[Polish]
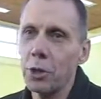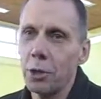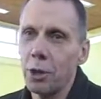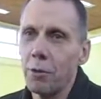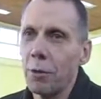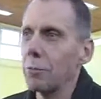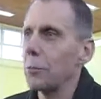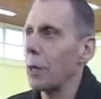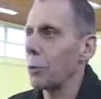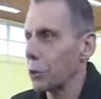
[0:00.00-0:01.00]
siatkową
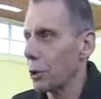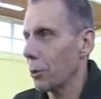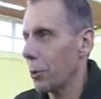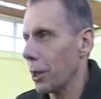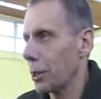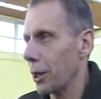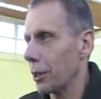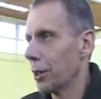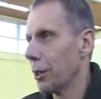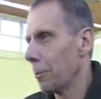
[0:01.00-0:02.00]
na różnych
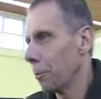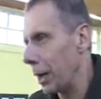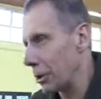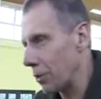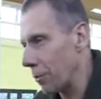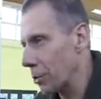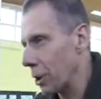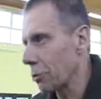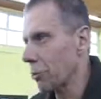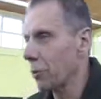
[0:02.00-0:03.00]
obiektach, plażową
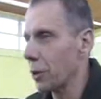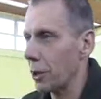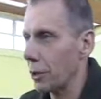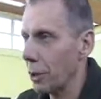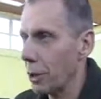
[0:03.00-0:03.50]
siatkówkę,